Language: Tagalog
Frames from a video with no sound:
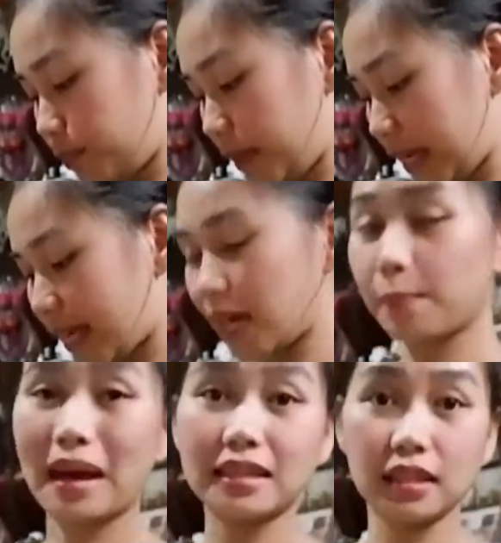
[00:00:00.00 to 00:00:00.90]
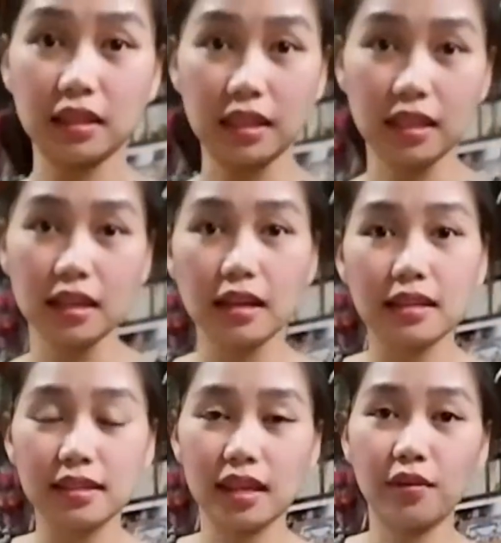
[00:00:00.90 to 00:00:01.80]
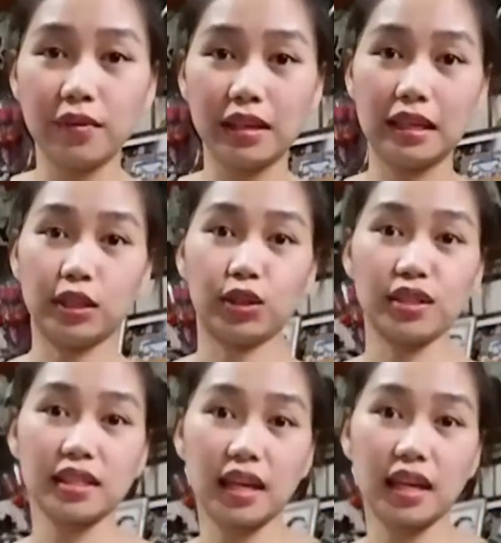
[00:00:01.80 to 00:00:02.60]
Big capacity, 7 liters.